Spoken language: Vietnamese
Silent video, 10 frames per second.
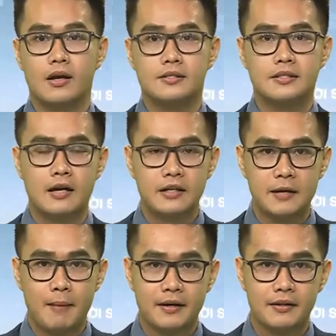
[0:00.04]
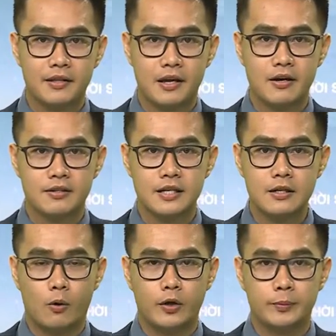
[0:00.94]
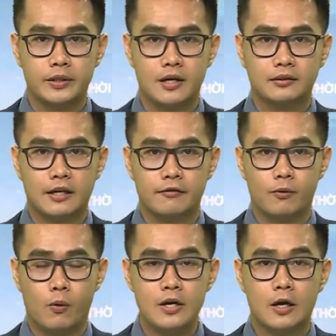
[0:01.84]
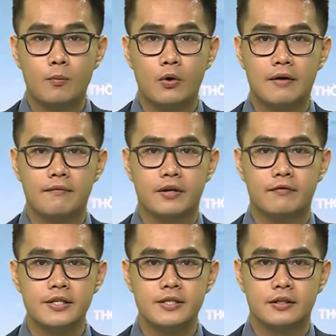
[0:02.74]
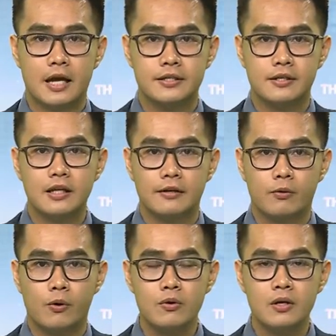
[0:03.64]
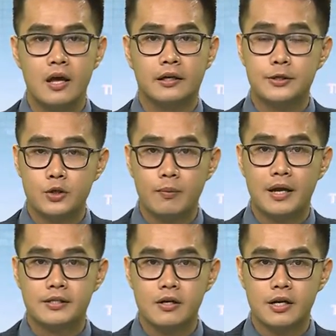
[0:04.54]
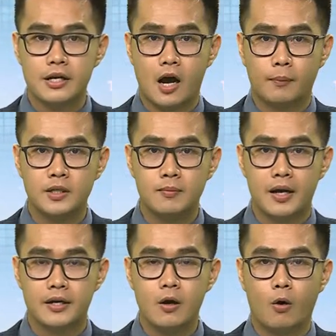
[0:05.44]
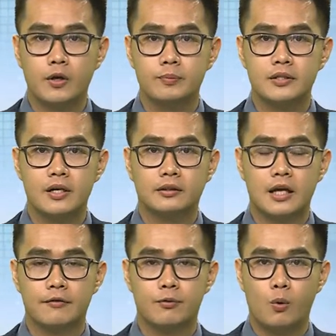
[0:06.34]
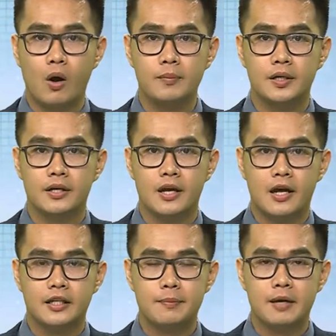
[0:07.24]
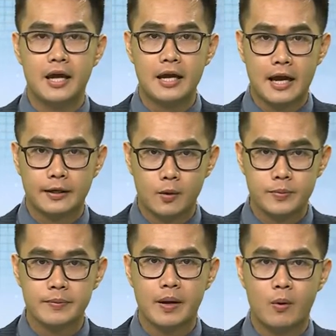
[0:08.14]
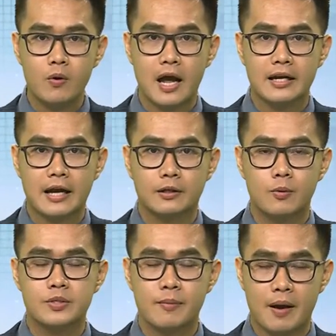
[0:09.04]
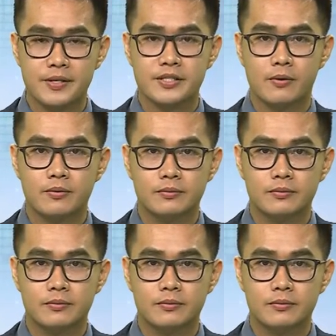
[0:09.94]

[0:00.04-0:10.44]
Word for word: Sáng nay, Ban Kinh tế Ngân sách Hội đồng Nhân dân thành phố đã có buổi làm việc với Sở Tài chính thành phố để chuẩn bị cho kỳ họp thứ bảy Hội đồng Nhân dân thành phố khóa 10, nhiệm kỳ 2021-2026.